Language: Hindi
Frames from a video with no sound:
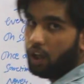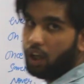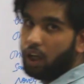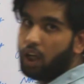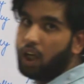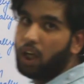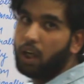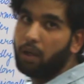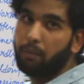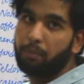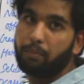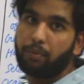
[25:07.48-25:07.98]

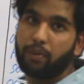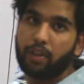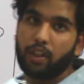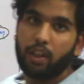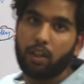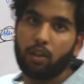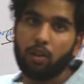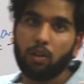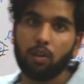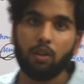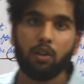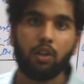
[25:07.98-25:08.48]
आप
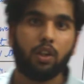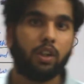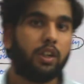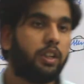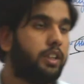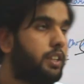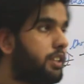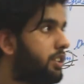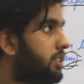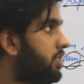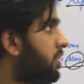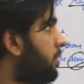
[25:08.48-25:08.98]

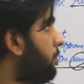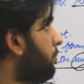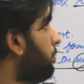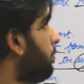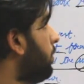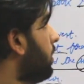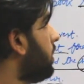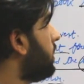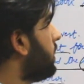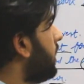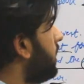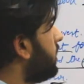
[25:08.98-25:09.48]
क्यों ये
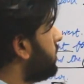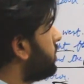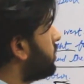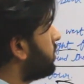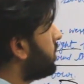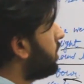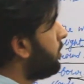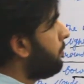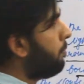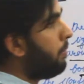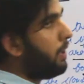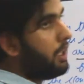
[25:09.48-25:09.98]
सिंपल टेंस
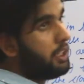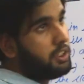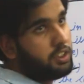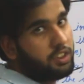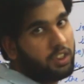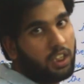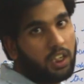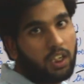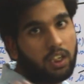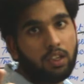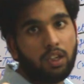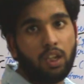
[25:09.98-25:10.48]
की
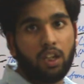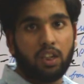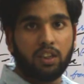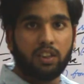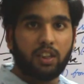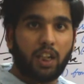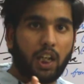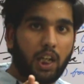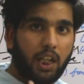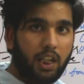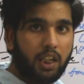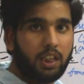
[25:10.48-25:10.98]
पहचान
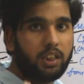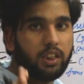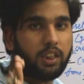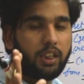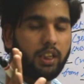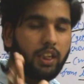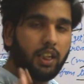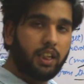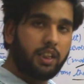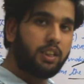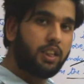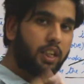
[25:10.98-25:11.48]
ता है ती
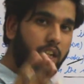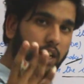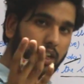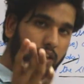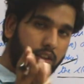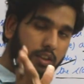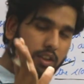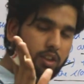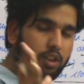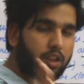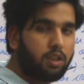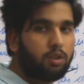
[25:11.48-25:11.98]
है ते
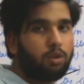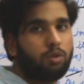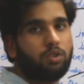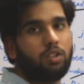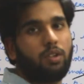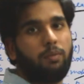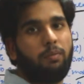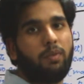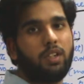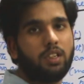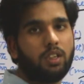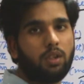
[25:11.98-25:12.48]
से तो
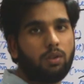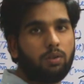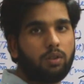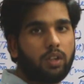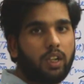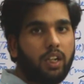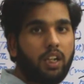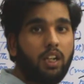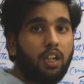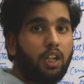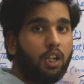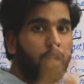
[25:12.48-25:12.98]
समझ
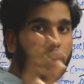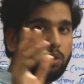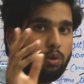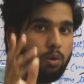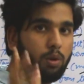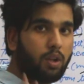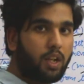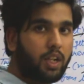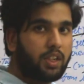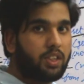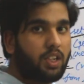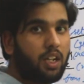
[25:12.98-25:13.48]
जाओगे
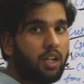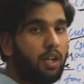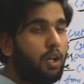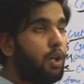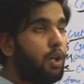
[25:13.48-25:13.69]
थोड़ा सा